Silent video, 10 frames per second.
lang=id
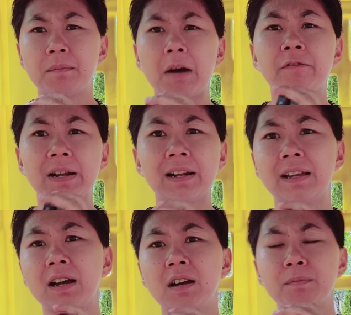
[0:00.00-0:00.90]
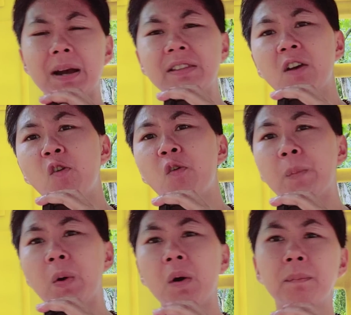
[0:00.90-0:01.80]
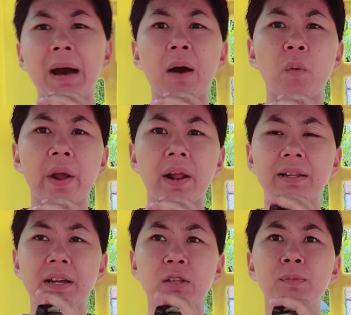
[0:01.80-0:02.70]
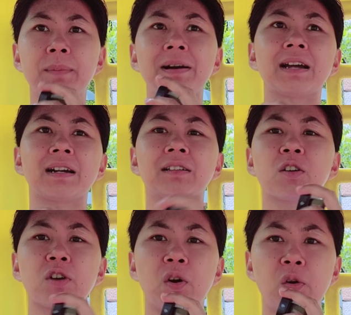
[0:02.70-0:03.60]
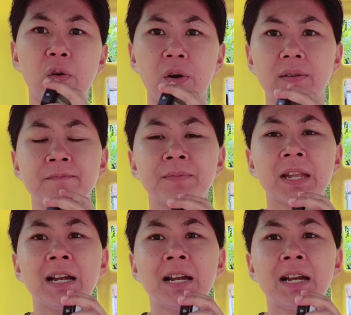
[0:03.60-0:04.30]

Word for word: mafan lah ya, banyak ngomong, bawel, ya itu memang karakter orang Hongkong.